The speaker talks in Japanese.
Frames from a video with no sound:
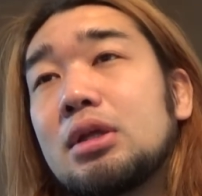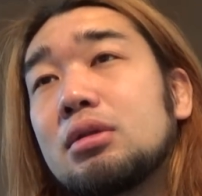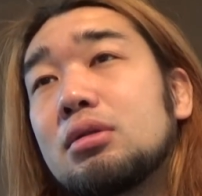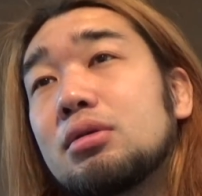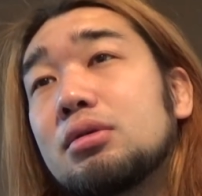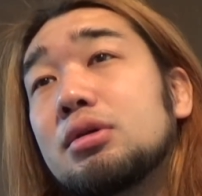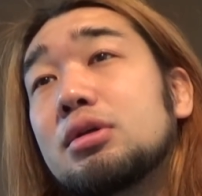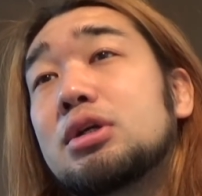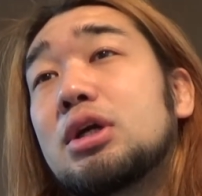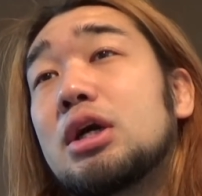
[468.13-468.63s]

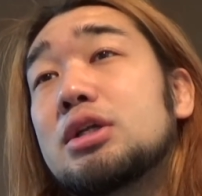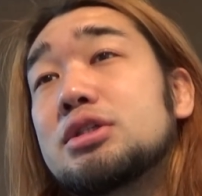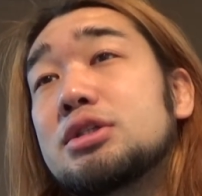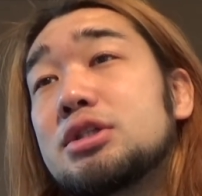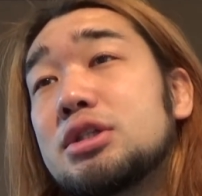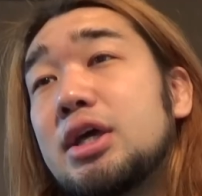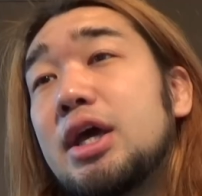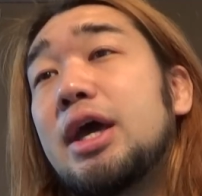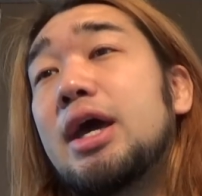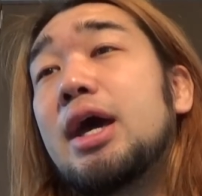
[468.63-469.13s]
という感
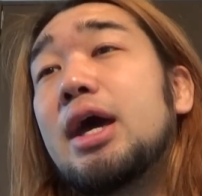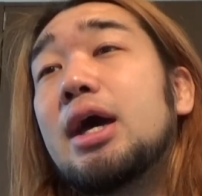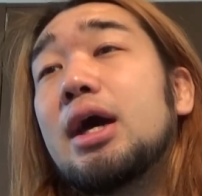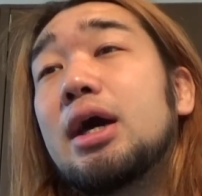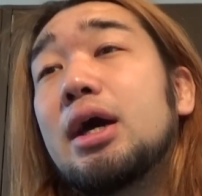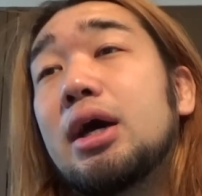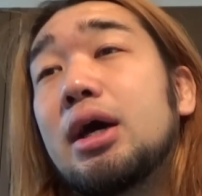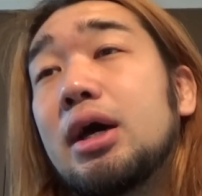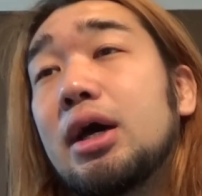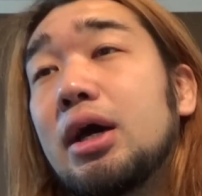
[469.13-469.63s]
じで、
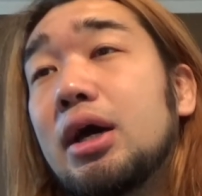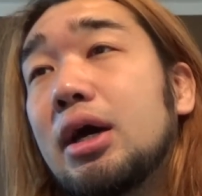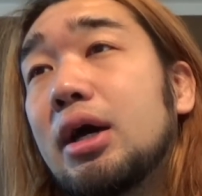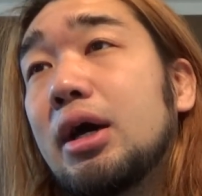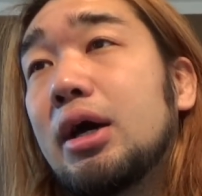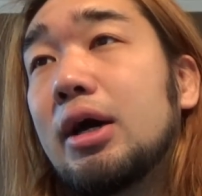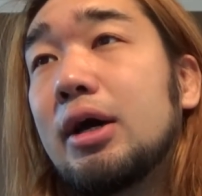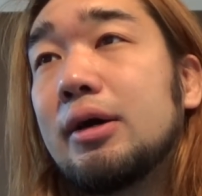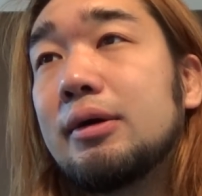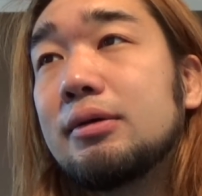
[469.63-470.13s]

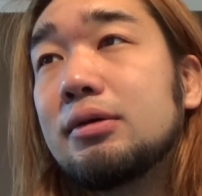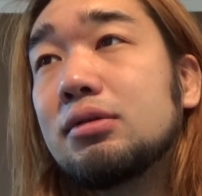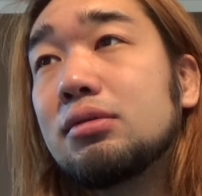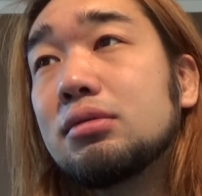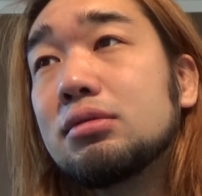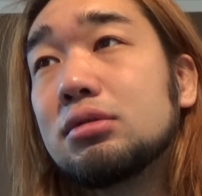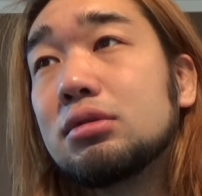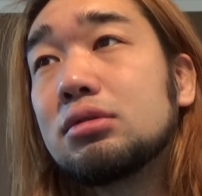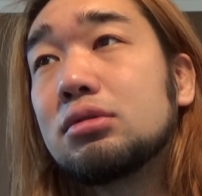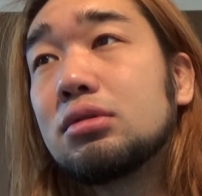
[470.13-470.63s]
ほ
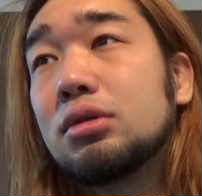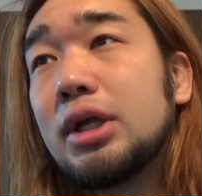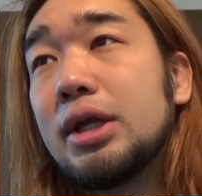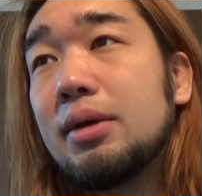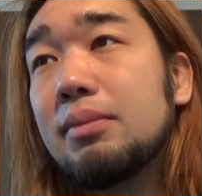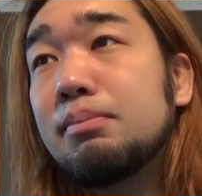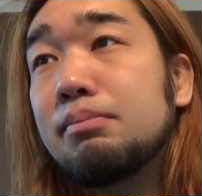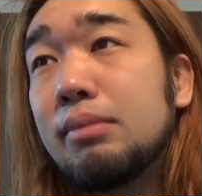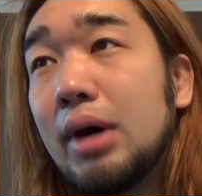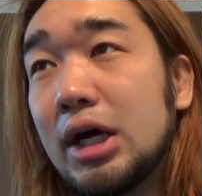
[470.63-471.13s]
んと
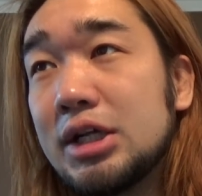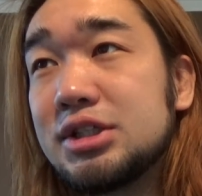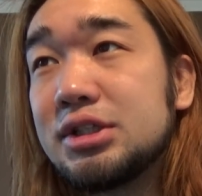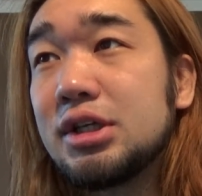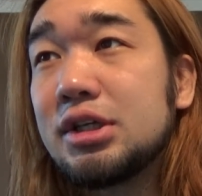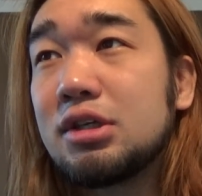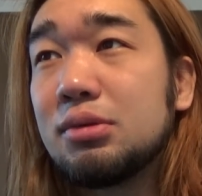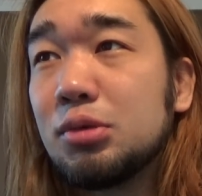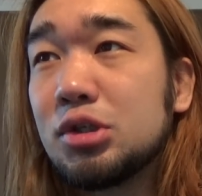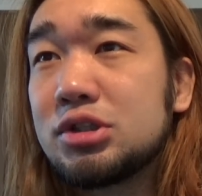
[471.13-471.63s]
ね、マジ
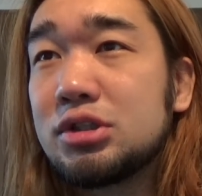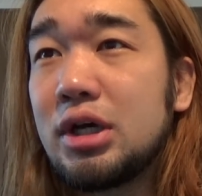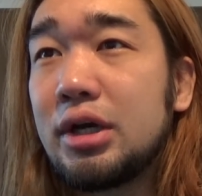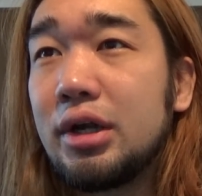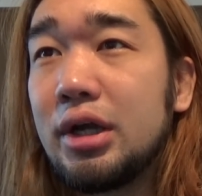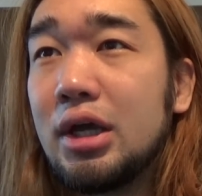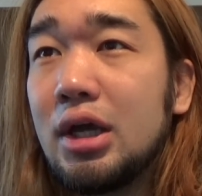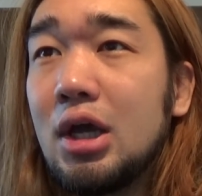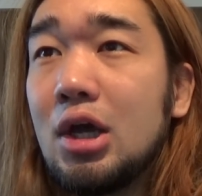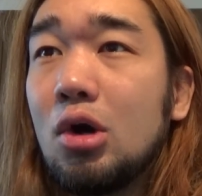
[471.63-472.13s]
で気持ち
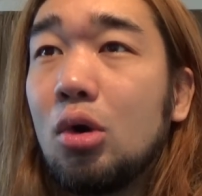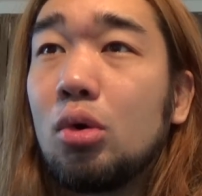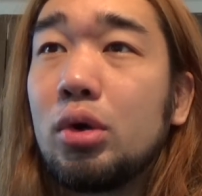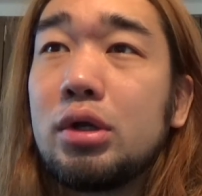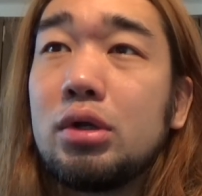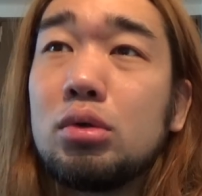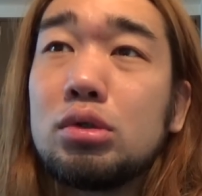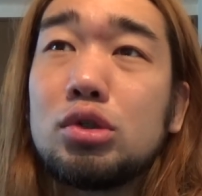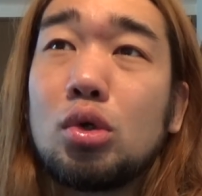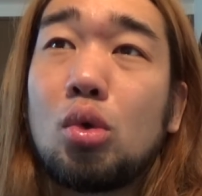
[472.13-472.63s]
悪い。俺
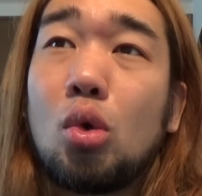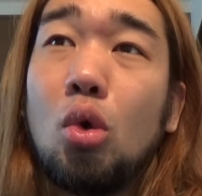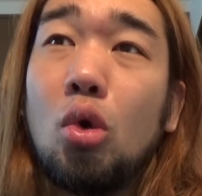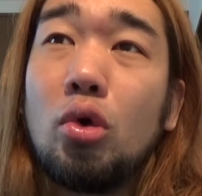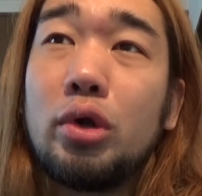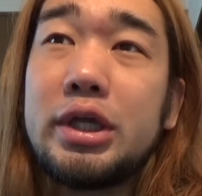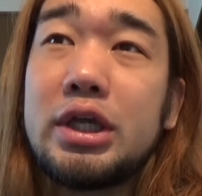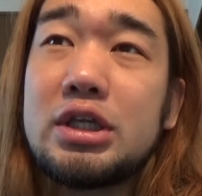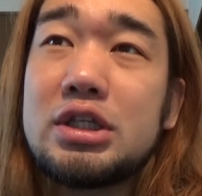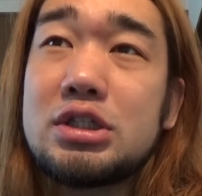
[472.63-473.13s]
のこと
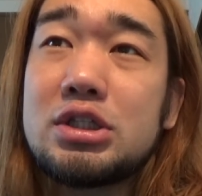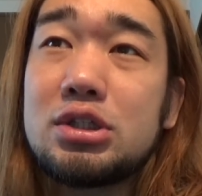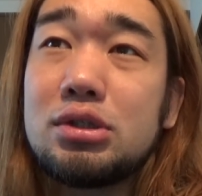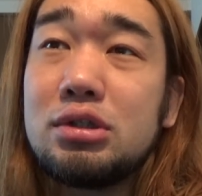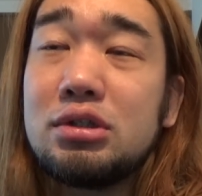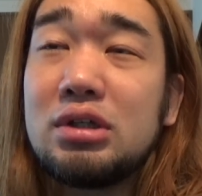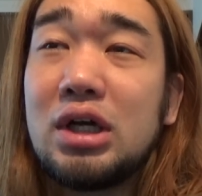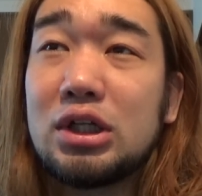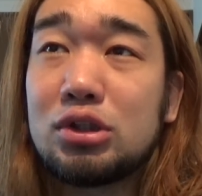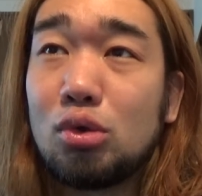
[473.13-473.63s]
攻撃する
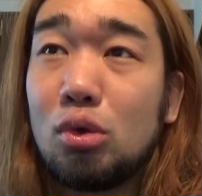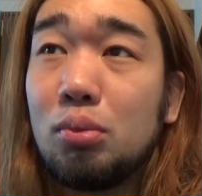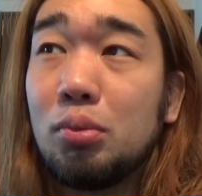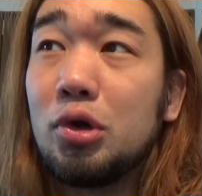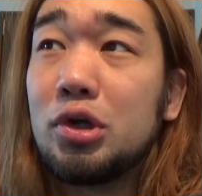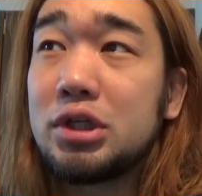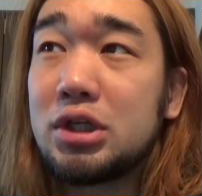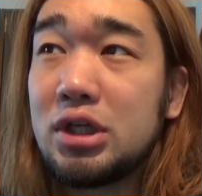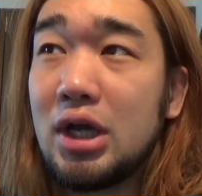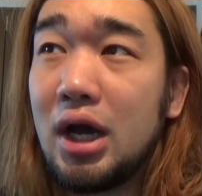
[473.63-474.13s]
のかと
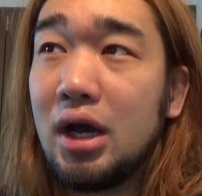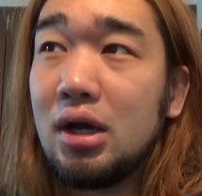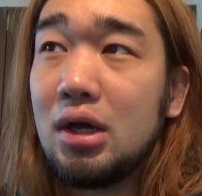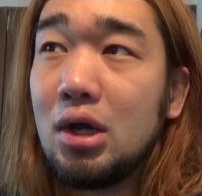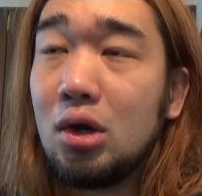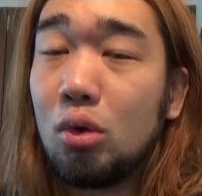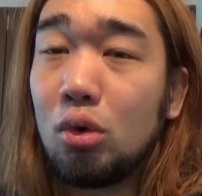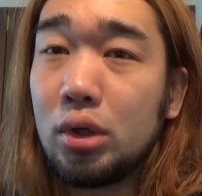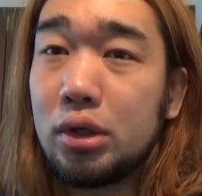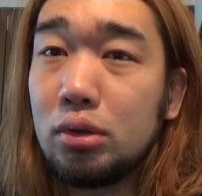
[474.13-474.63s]
思いきや、
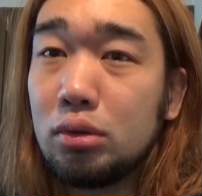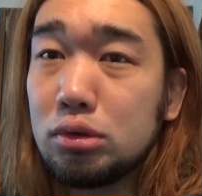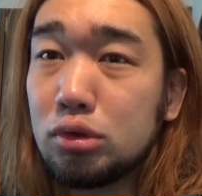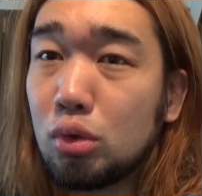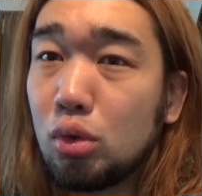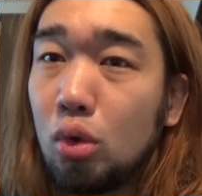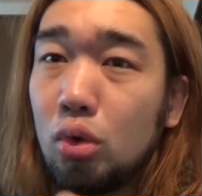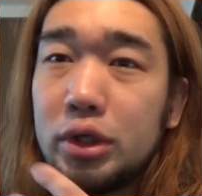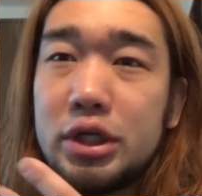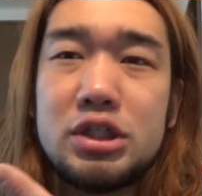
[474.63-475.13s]
俺のこと
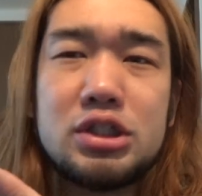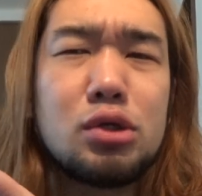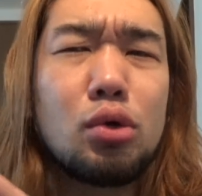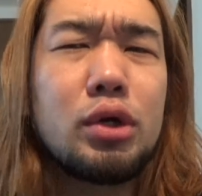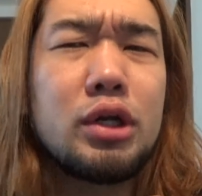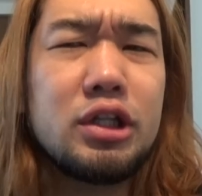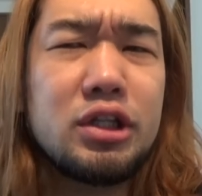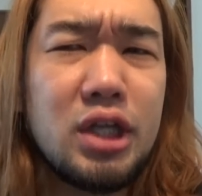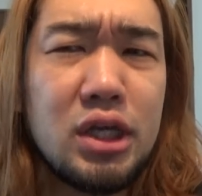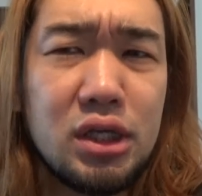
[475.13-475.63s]
攻撃して
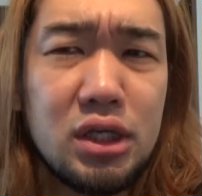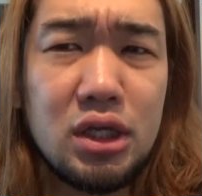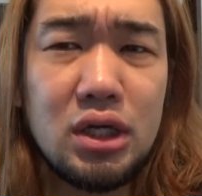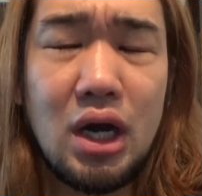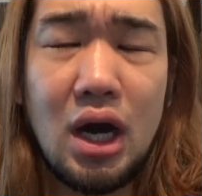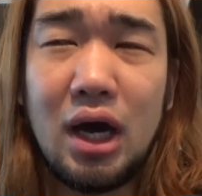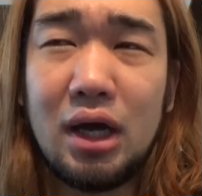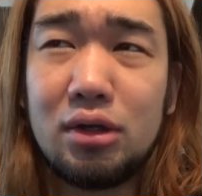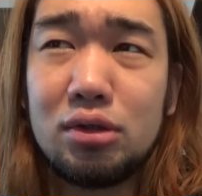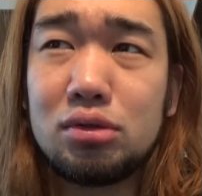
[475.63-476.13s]
俺に敵
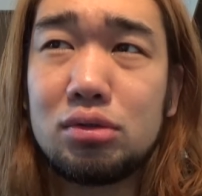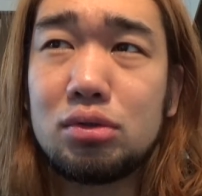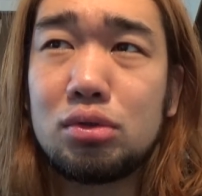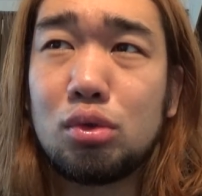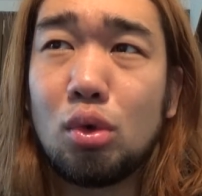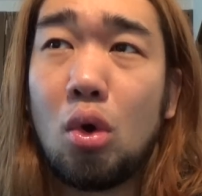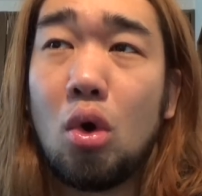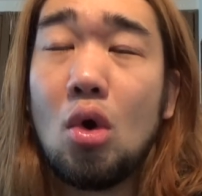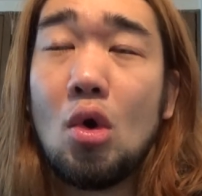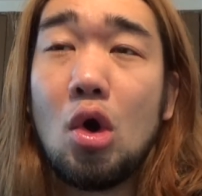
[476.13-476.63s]
がある
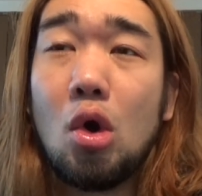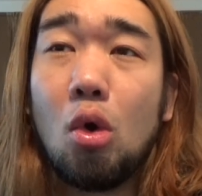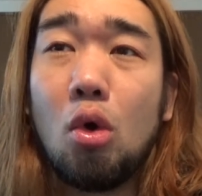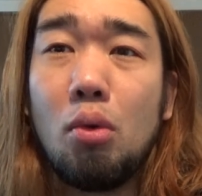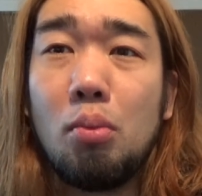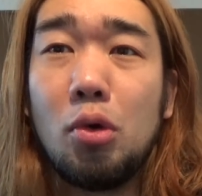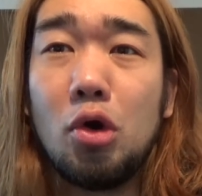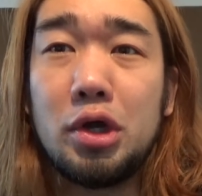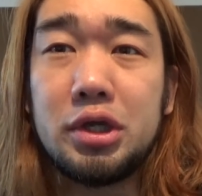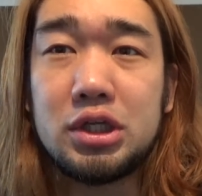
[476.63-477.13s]
と
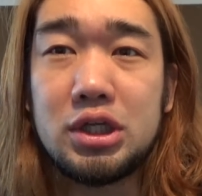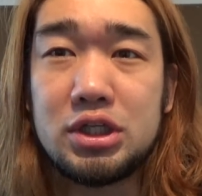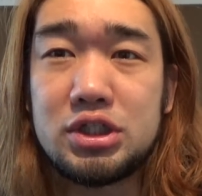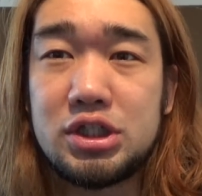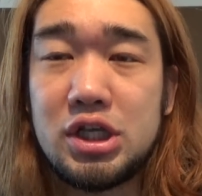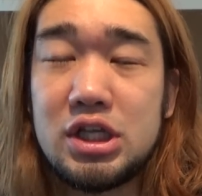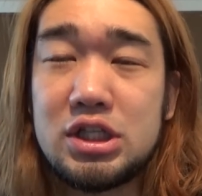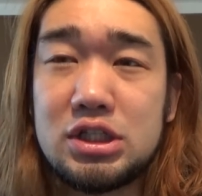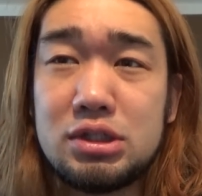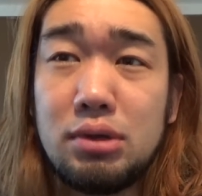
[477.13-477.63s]
思いきや、
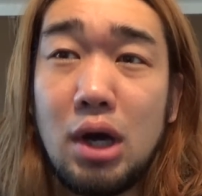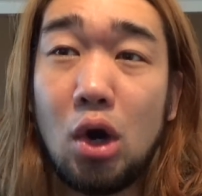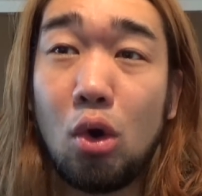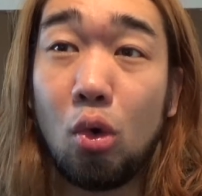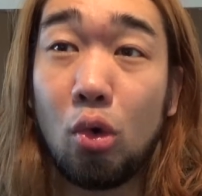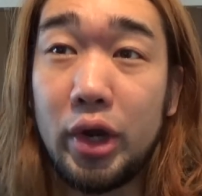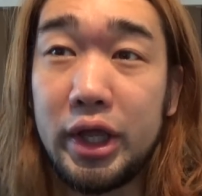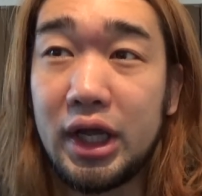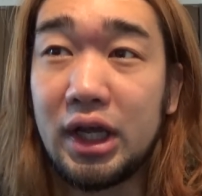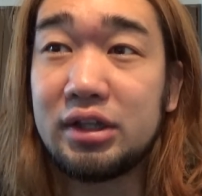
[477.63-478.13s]
実は
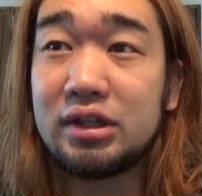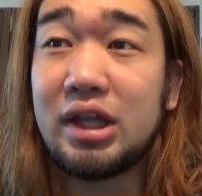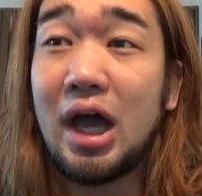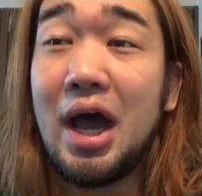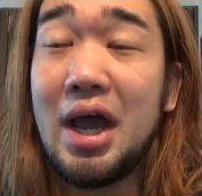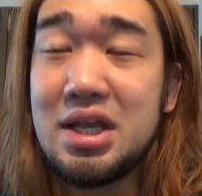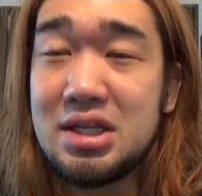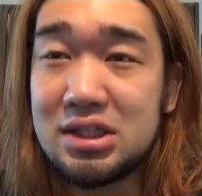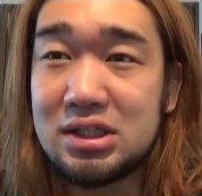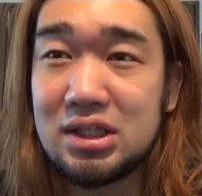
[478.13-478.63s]
俺が
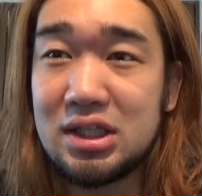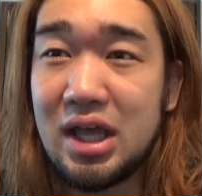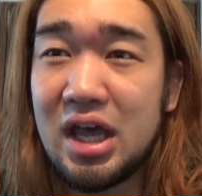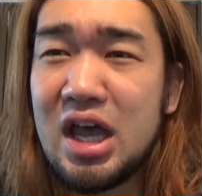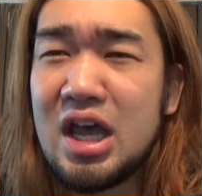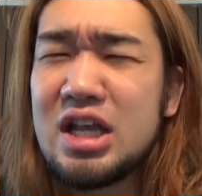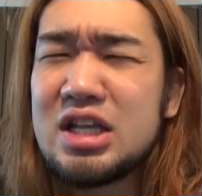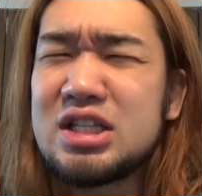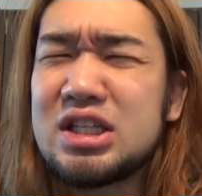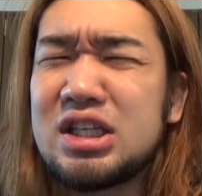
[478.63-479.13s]
大好きで、
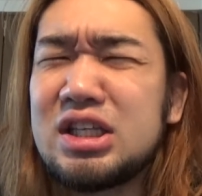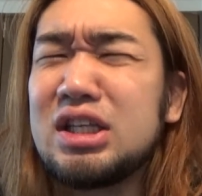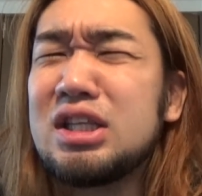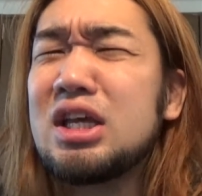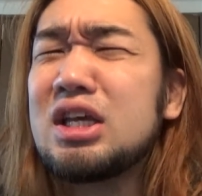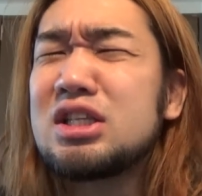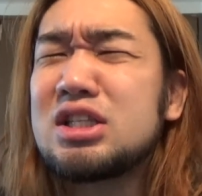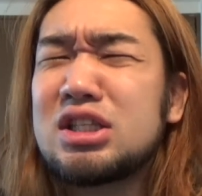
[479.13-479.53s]
好き